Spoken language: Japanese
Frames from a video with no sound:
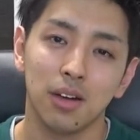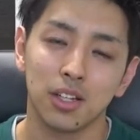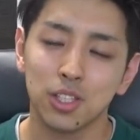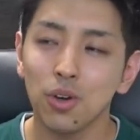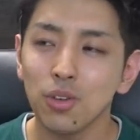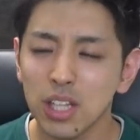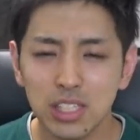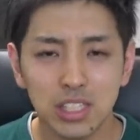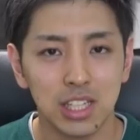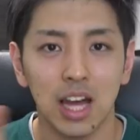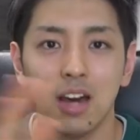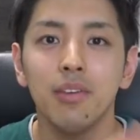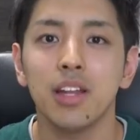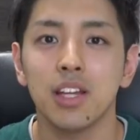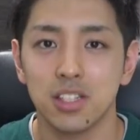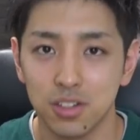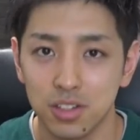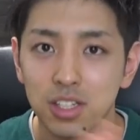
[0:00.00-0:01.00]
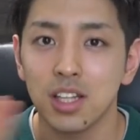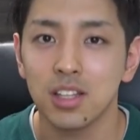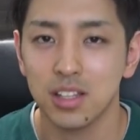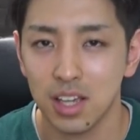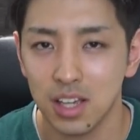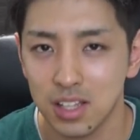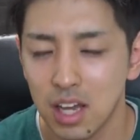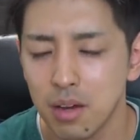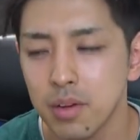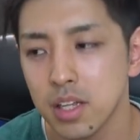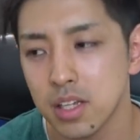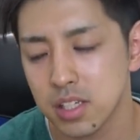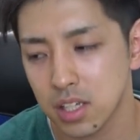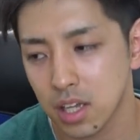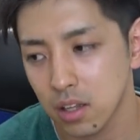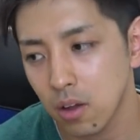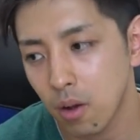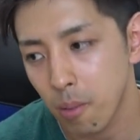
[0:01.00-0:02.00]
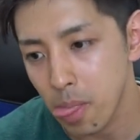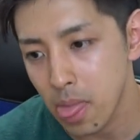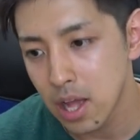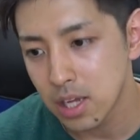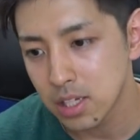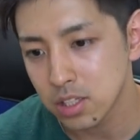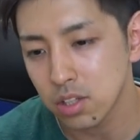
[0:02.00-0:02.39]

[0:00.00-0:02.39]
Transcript: そうなっちゃダメですよ、絶対。ダメですけど、